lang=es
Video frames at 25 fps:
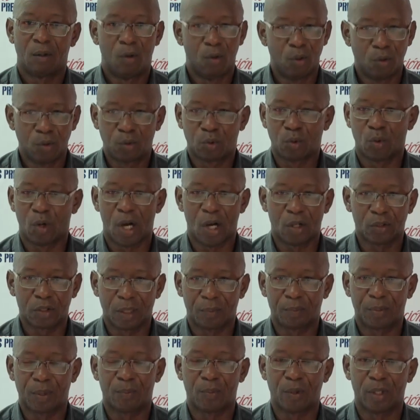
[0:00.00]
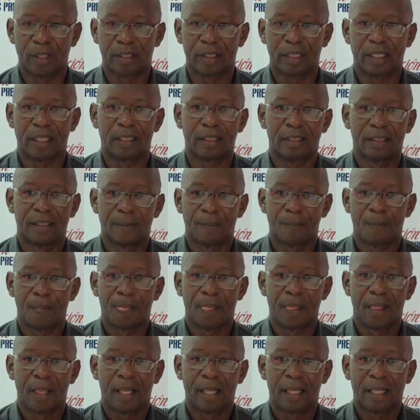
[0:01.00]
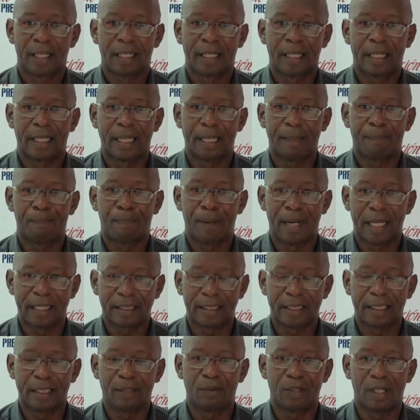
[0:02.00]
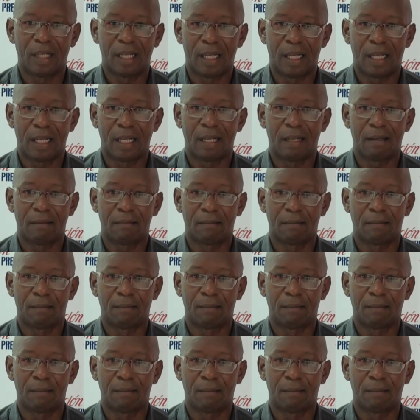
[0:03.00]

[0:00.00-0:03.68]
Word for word: junto a otras propuestas que parte de una